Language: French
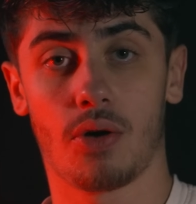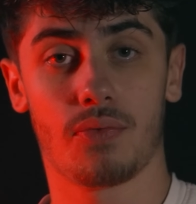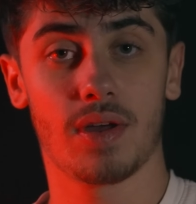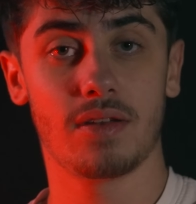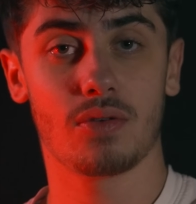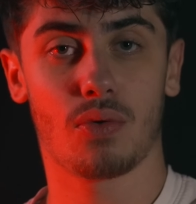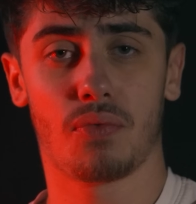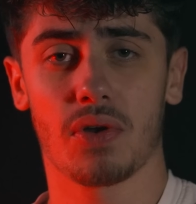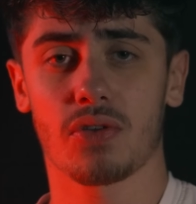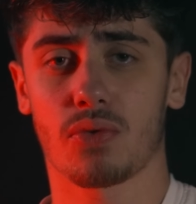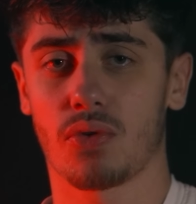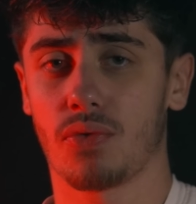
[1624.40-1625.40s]
En fait, on voit
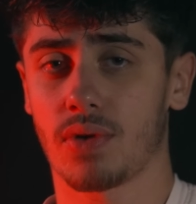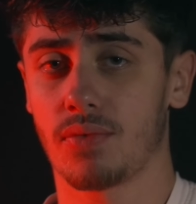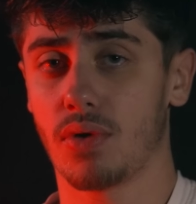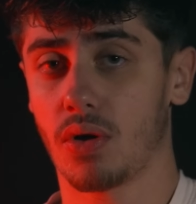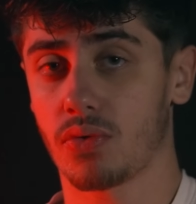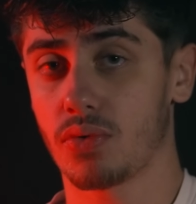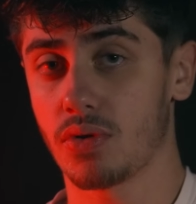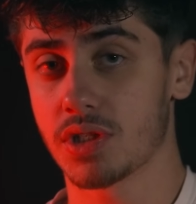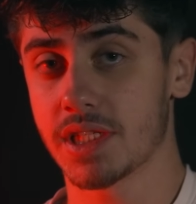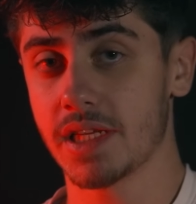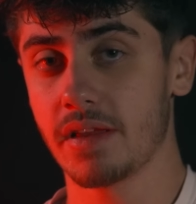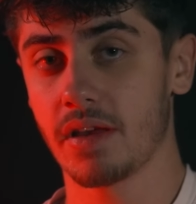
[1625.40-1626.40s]
ce qu'on devrait voir en toute
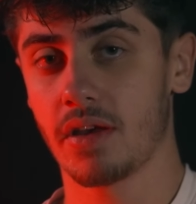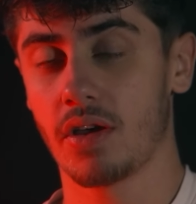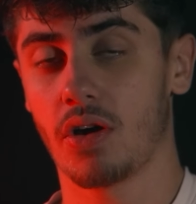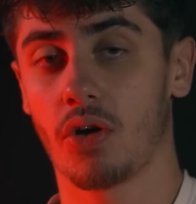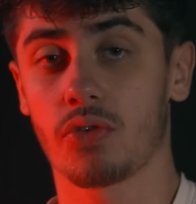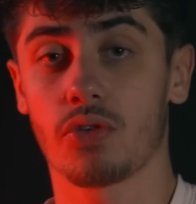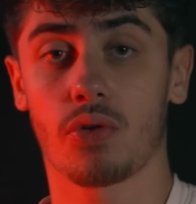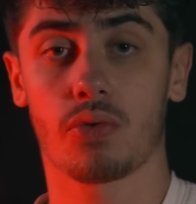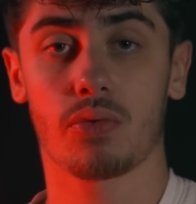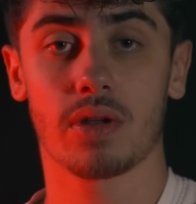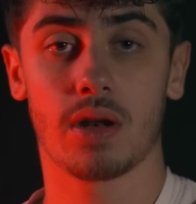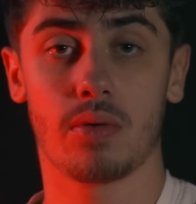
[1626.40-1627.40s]
logique en tenant
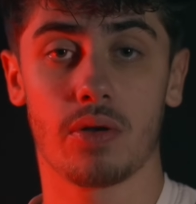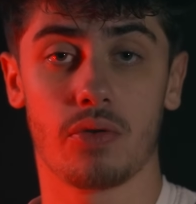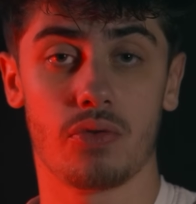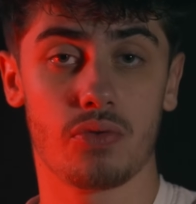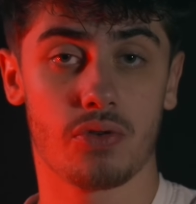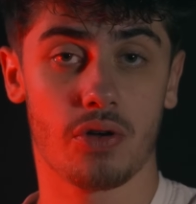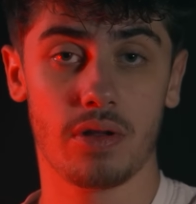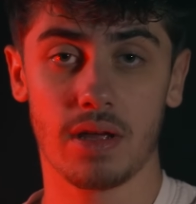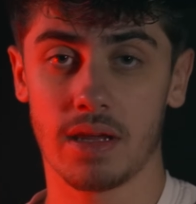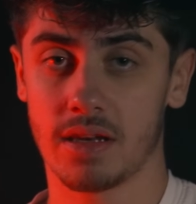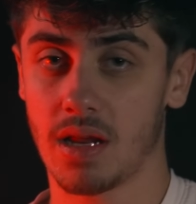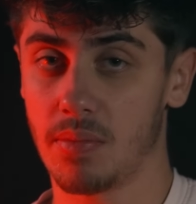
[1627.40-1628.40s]
compte des lois de Newton
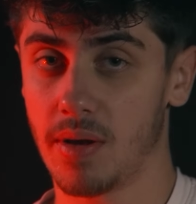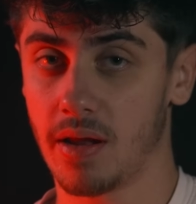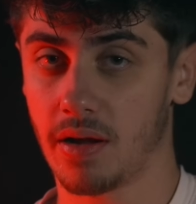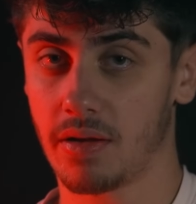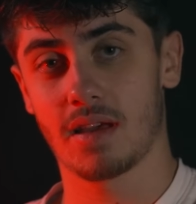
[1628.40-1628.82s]
et de Kepler.